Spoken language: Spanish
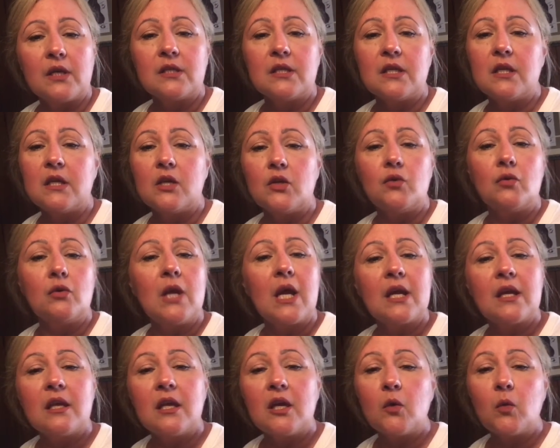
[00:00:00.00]
Así que yo
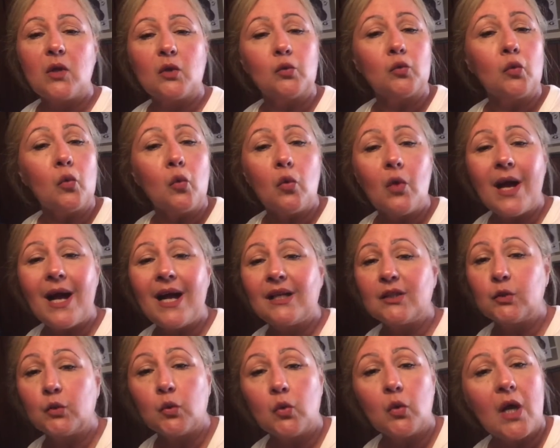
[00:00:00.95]
las quiero a todas,
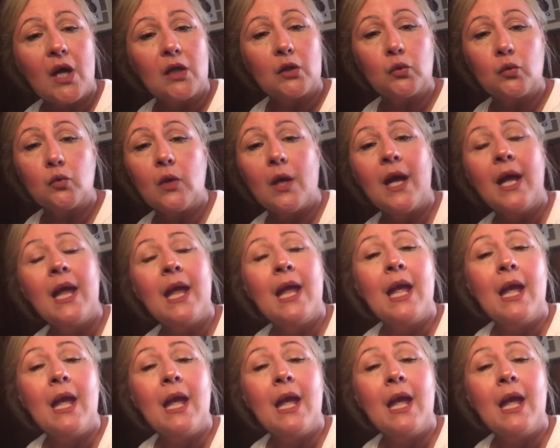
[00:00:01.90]
a todas, a todas.